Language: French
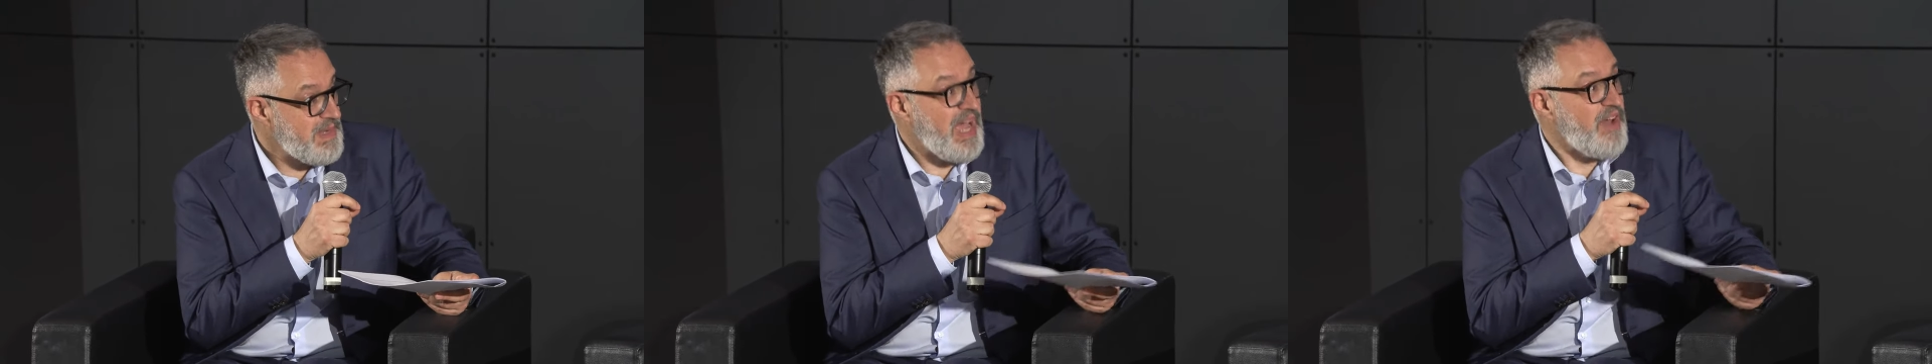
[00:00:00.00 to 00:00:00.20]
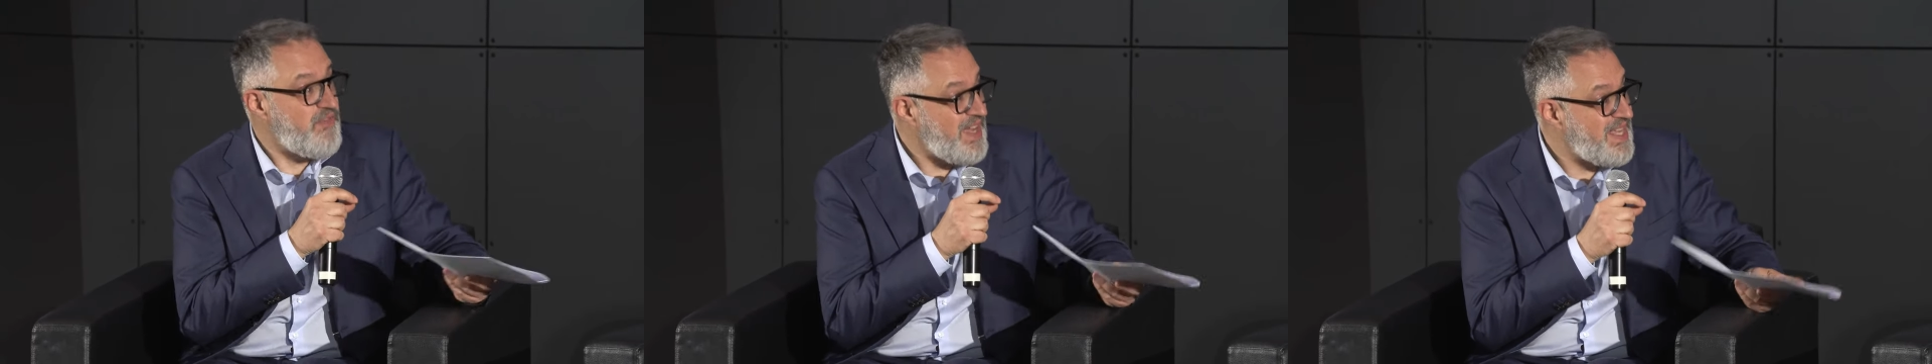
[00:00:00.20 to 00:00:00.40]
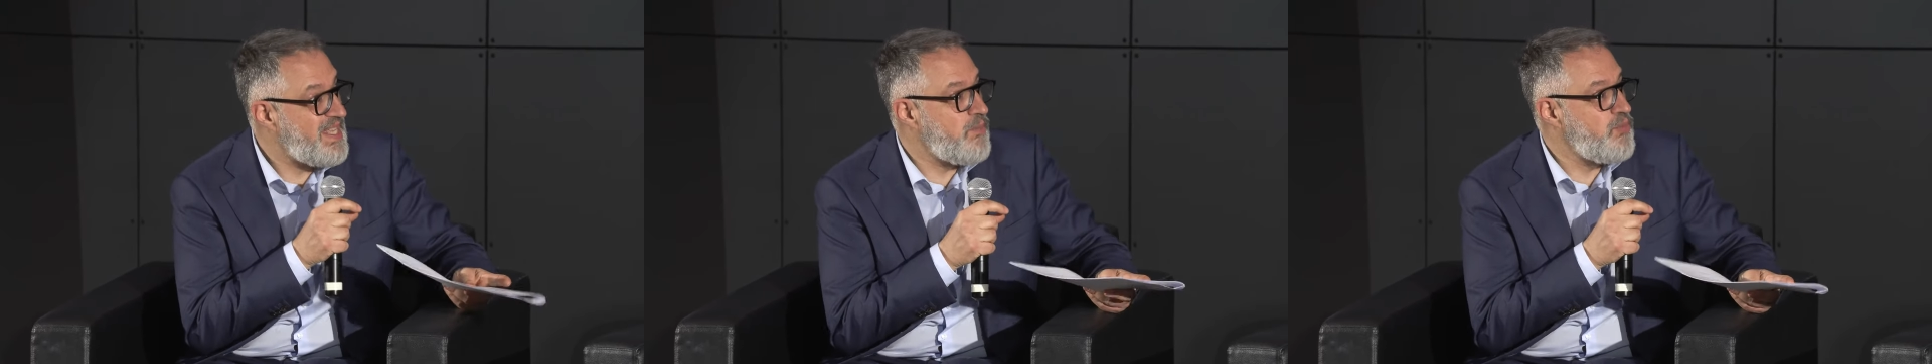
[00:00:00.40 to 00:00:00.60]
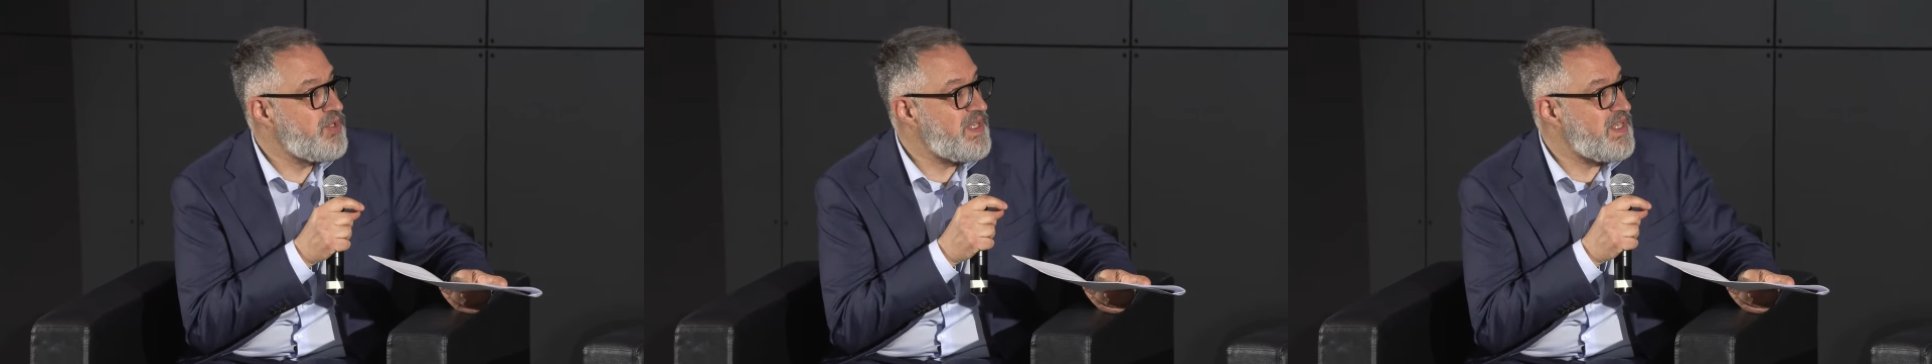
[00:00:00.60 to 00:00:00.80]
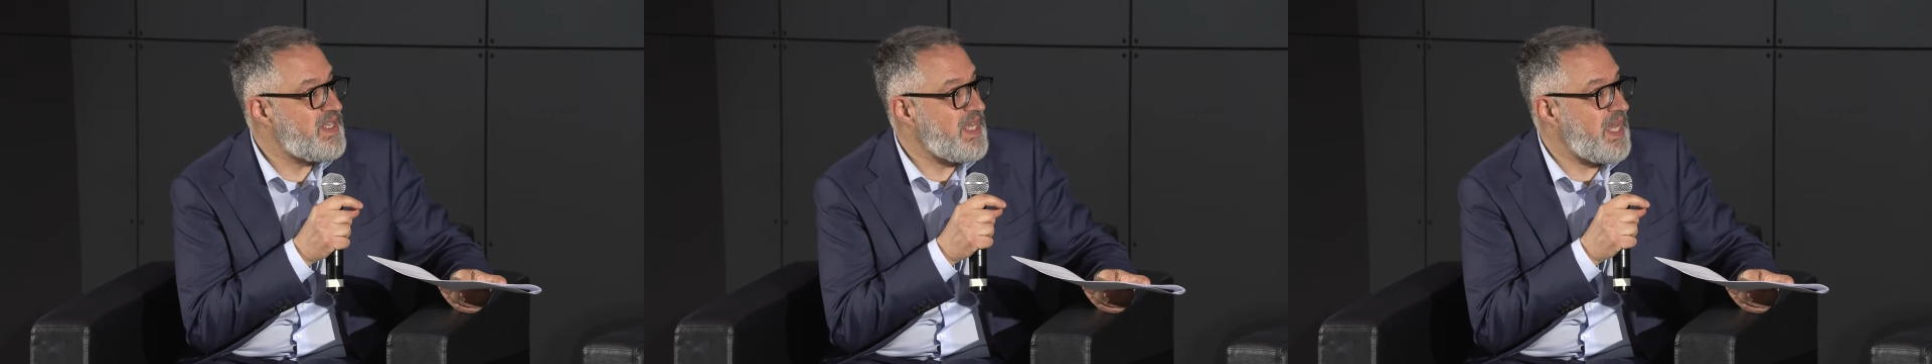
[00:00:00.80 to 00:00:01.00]
avec des
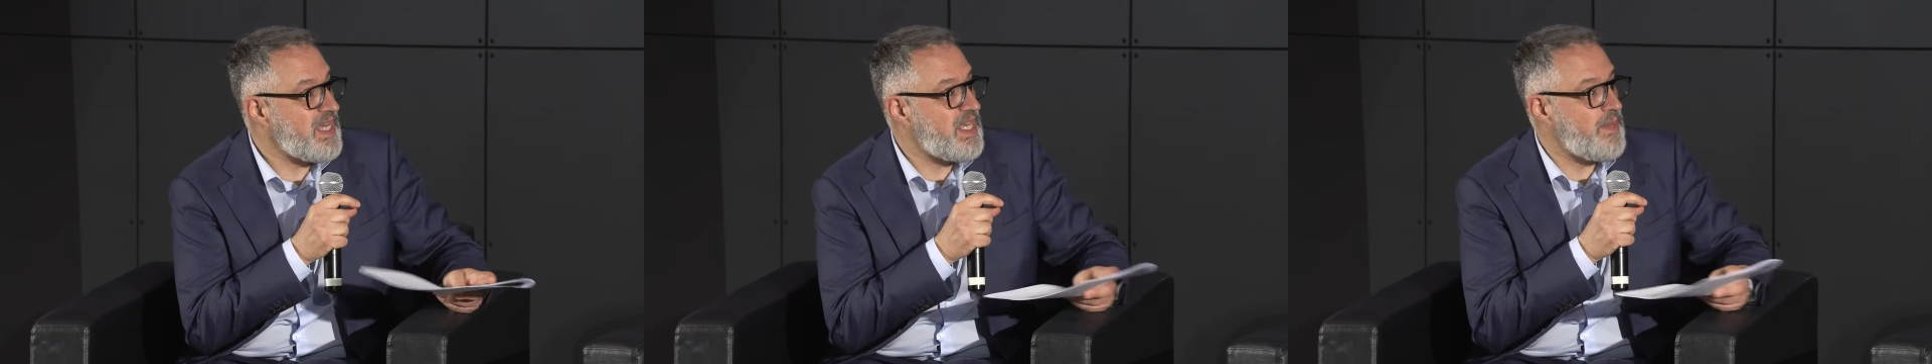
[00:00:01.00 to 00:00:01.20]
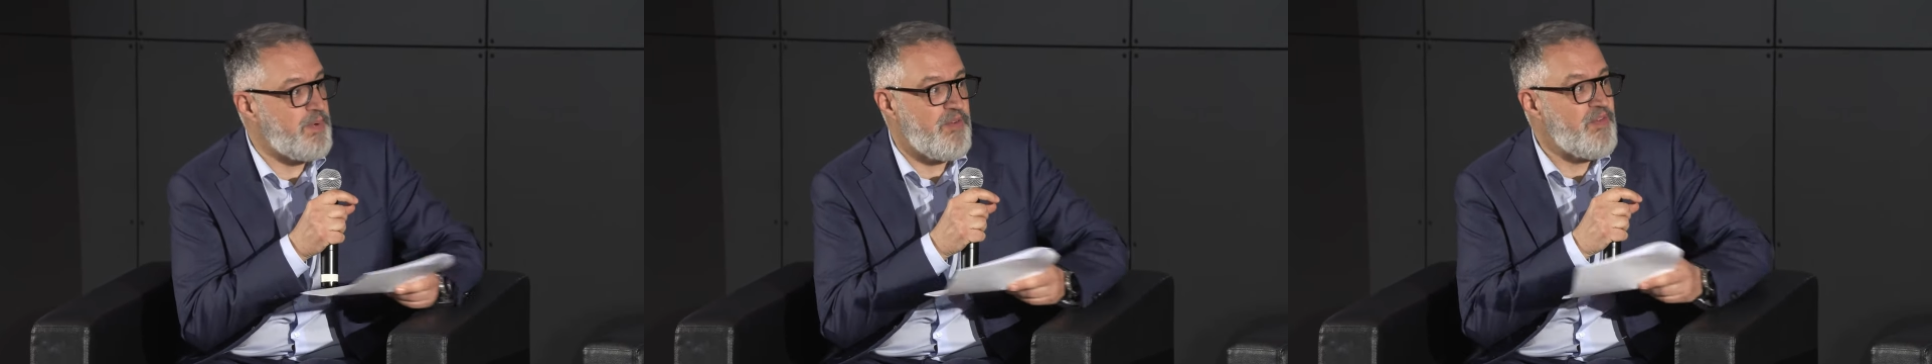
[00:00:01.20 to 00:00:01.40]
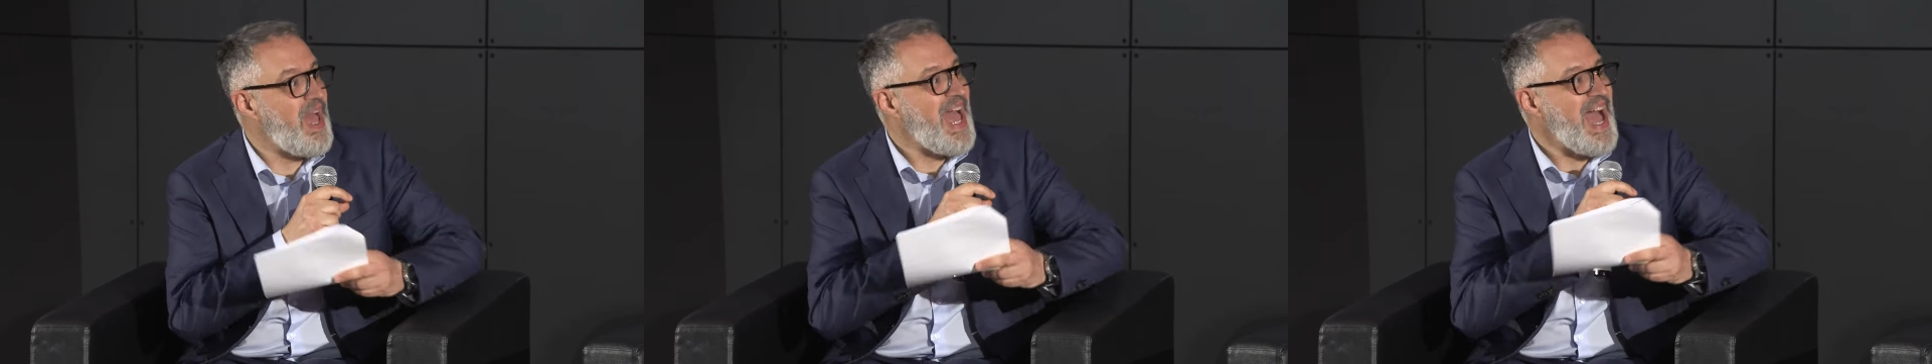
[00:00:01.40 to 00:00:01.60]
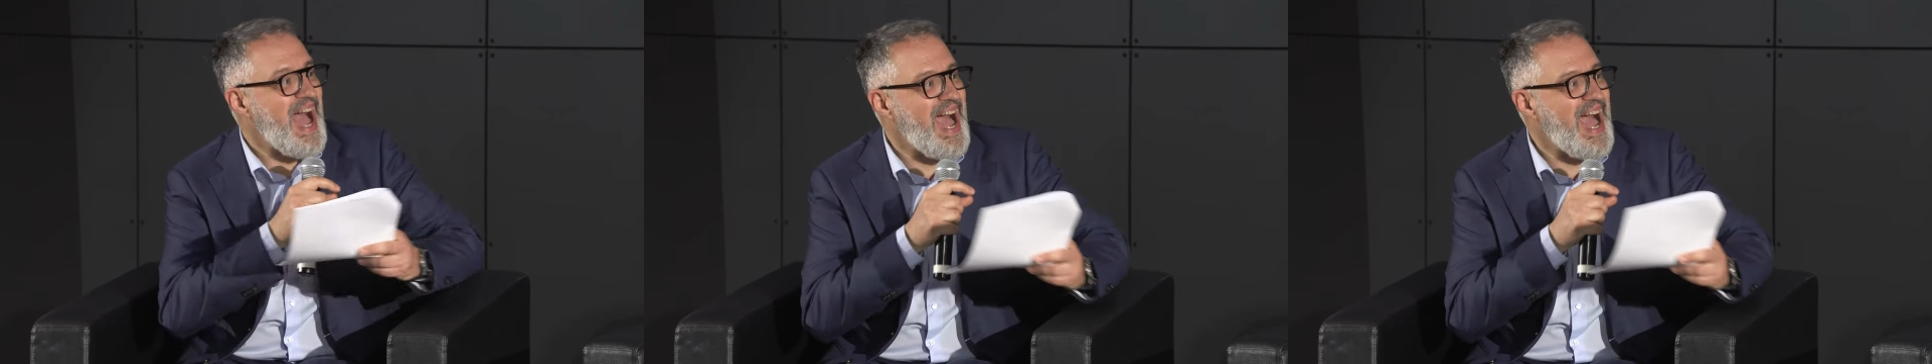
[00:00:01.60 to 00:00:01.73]
musiciens, qui peuvent